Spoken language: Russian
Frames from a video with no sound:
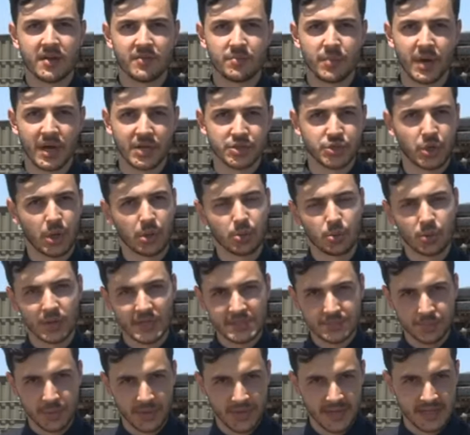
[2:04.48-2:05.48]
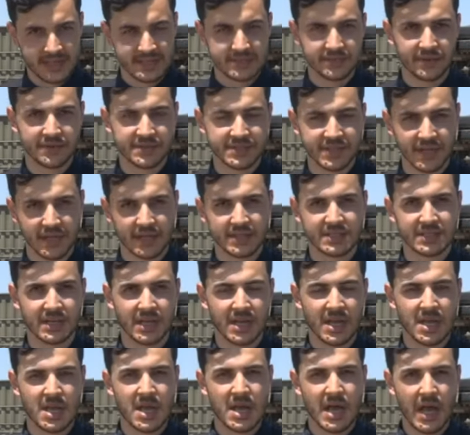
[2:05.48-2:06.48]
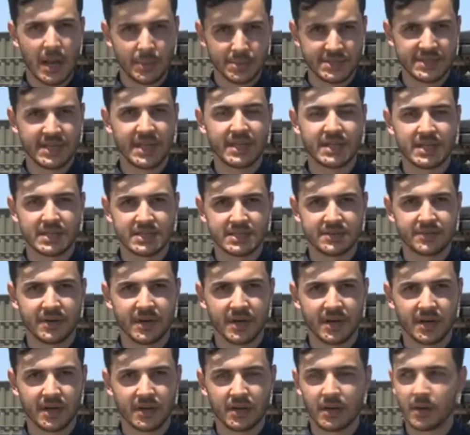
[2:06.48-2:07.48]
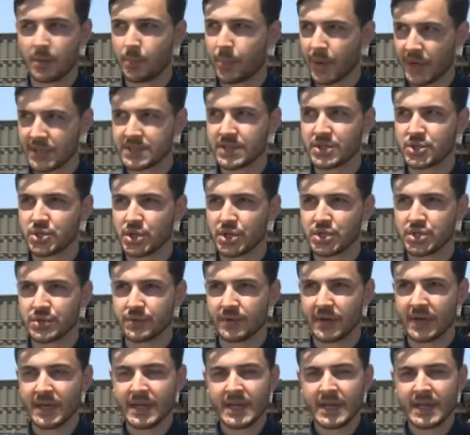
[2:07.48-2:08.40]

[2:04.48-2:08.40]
в Махачкалу, разбираться во всех этих обстоятельствах э, произошедшего.